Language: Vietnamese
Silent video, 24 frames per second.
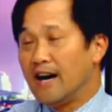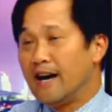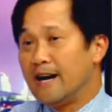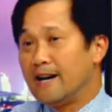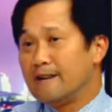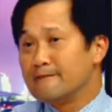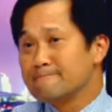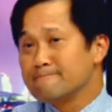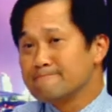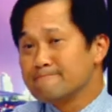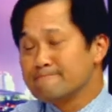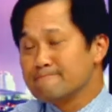
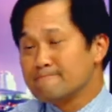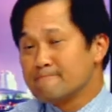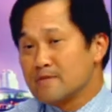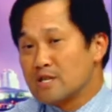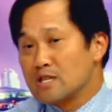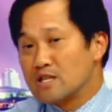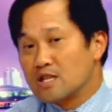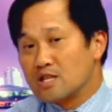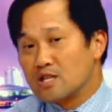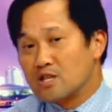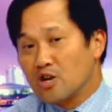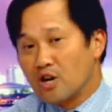Uh,
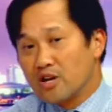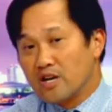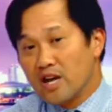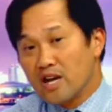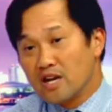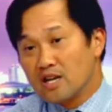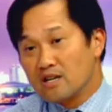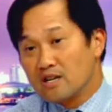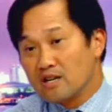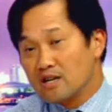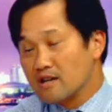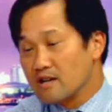cho
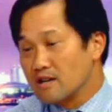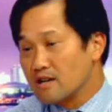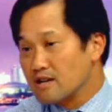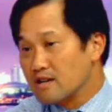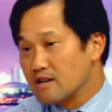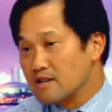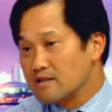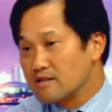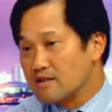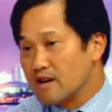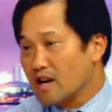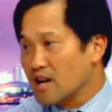nên
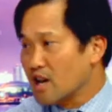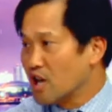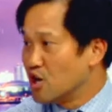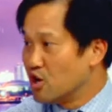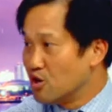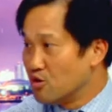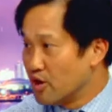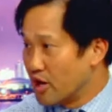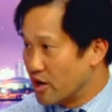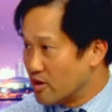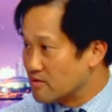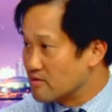rất là
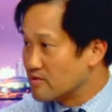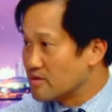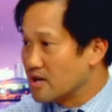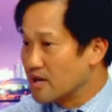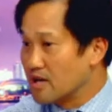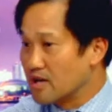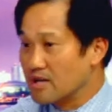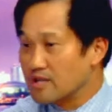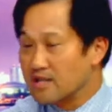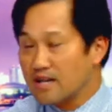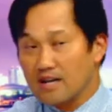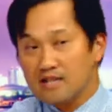hữu hiệu,
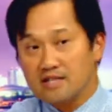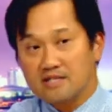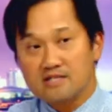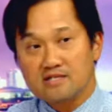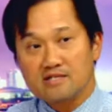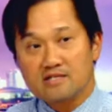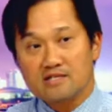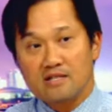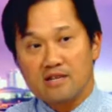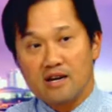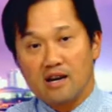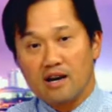người ta
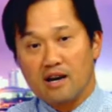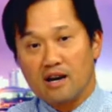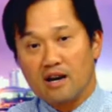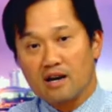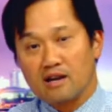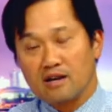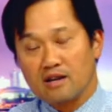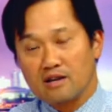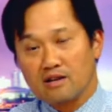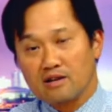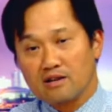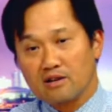
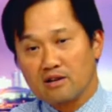uh,